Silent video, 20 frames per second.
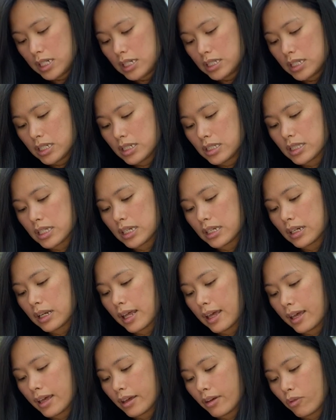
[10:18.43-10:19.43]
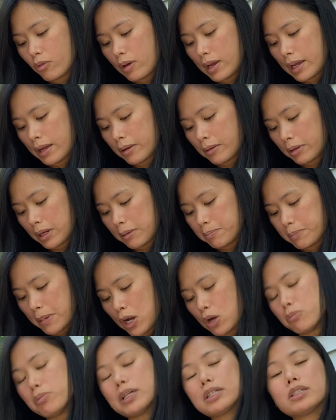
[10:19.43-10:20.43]
จริงๆแล้วอ่ะกระ
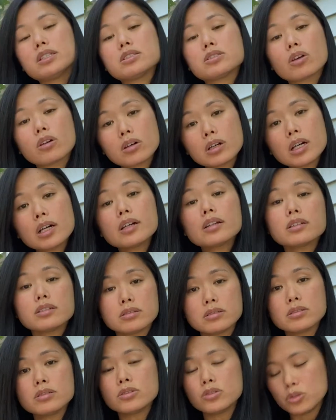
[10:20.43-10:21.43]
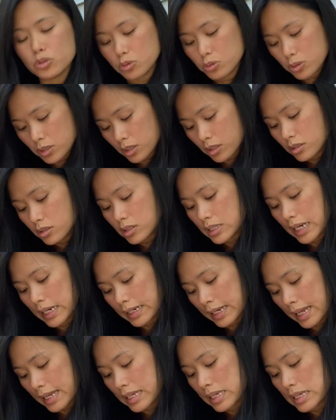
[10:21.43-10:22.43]
เป๋าบางทีจอยก็ดูซื้อจา
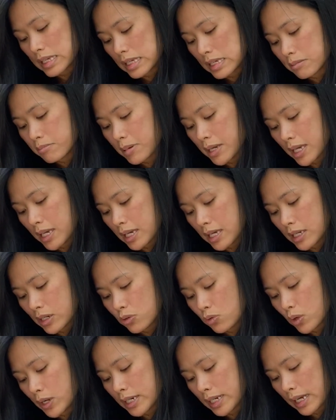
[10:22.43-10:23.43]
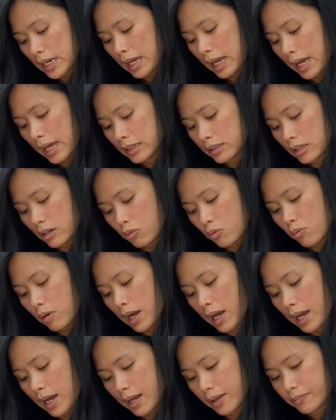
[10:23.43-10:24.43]
กใน eBay ด้วยนะคะ แต่
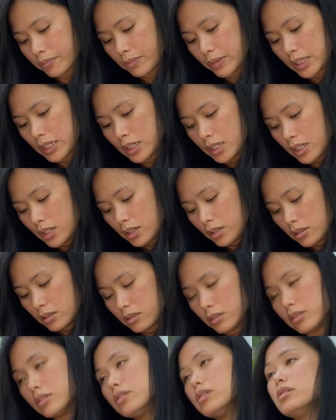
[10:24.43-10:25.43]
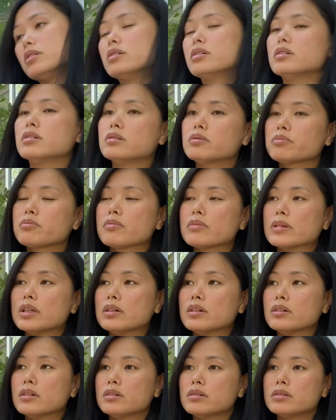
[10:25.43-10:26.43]
ว่าเออ
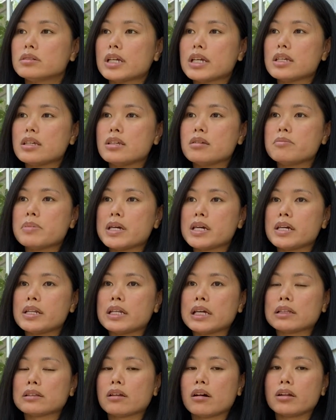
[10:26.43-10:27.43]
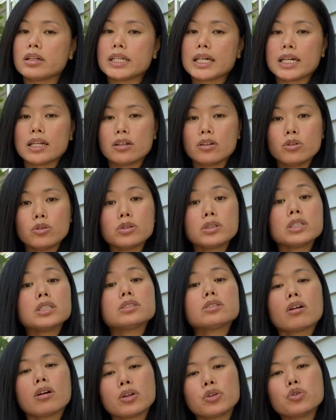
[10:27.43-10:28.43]
ใน eBay เนี่ยตอนนี้รุ่น
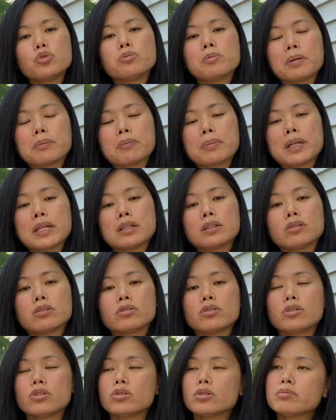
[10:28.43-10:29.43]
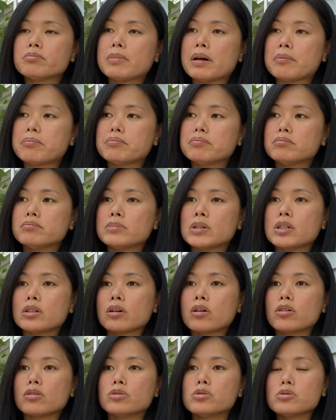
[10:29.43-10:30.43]
ที่จอยดูมันเป็นรุ่นแบบเหมือน
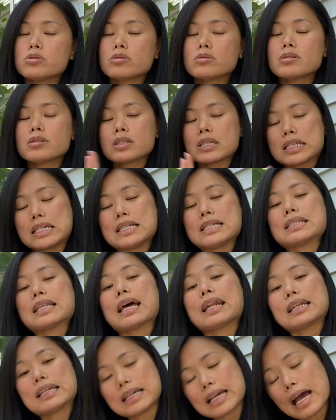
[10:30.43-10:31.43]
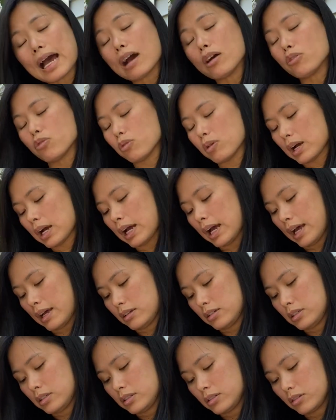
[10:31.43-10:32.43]
ของรุ่นซีซั่นเก่าอะค่ะ
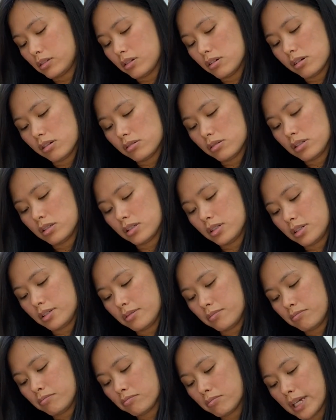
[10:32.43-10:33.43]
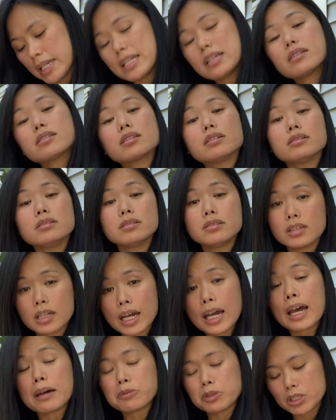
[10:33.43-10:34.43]
ก็เลยไม่ได้ซื้อ
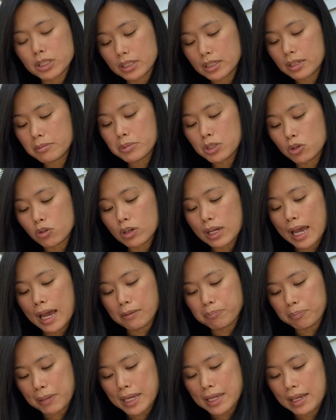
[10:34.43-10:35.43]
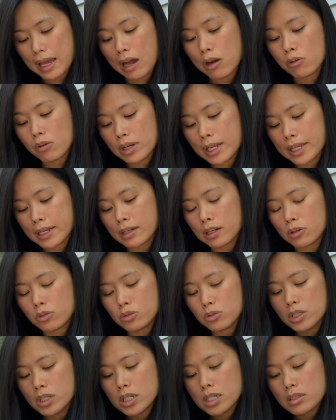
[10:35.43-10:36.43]
นะคะ พอดีได้มีโอกาสไปเอาเลทแล้
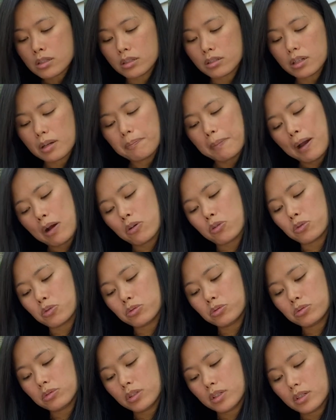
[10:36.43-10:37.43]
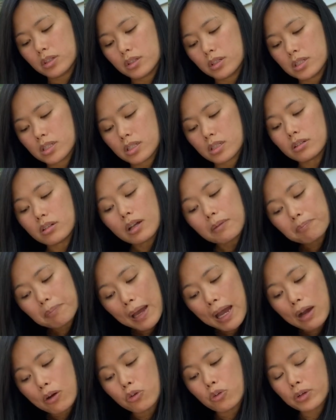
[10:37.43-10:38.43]
วซื้อกระเป๋าซื้อกระ
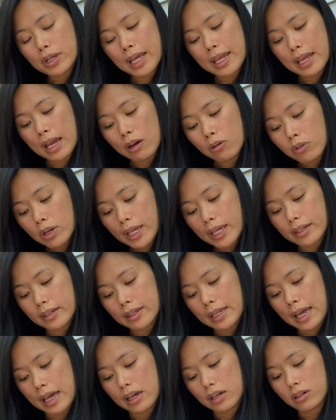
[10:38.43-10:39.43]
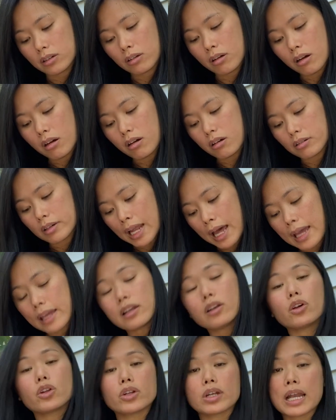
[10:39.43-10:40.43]
เป๋าในเอาเลทเนี่ย ก็ได้
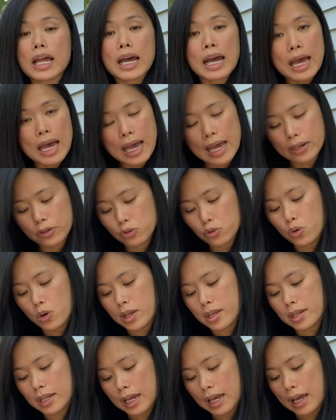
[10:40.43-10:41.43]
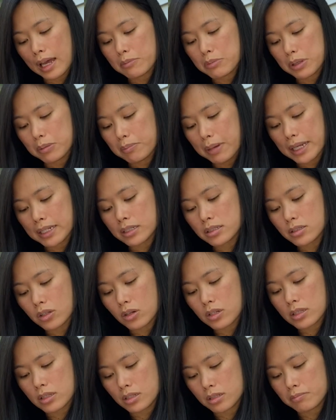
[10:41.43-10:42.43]
ลดราคาด้วยนะคะ เหมือนไปที่ต
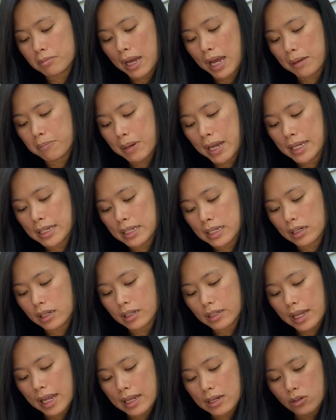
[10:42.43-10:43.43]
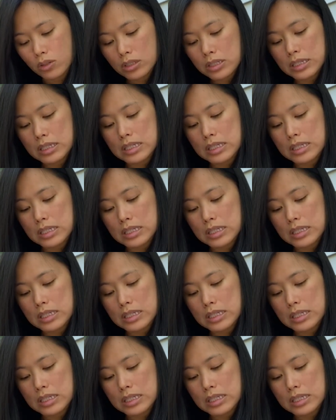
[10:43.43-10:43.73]
อยซื้อมาใบเนี่ยก็ได้ลด